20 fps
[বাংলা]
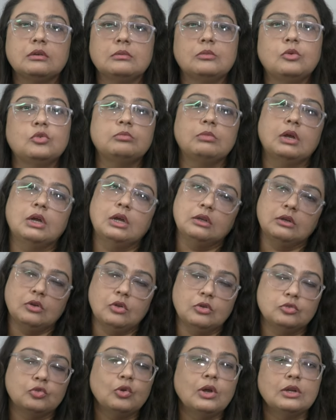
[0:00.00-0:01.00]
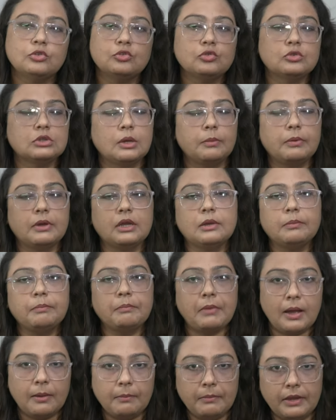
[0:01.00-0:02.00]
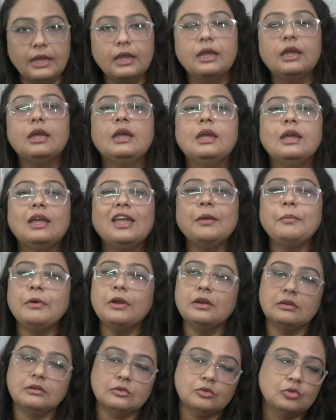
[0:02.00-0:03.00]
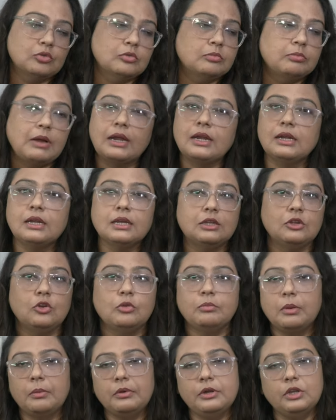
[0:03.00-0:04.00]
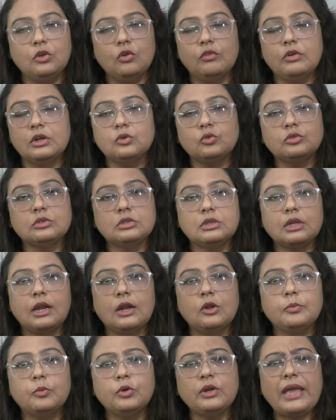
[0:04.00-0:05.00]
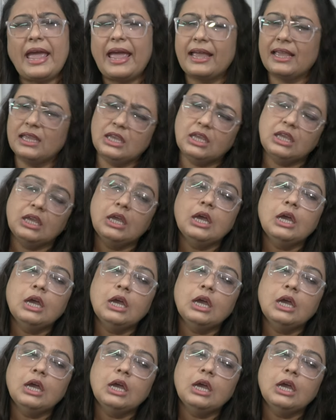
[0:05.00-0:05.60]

মোহনবাগান হয়তো অনুরোধ থাপাকে পাবে এবার তো বাকিটা কীরমভাবে রিকভার করছে তার উপরে একই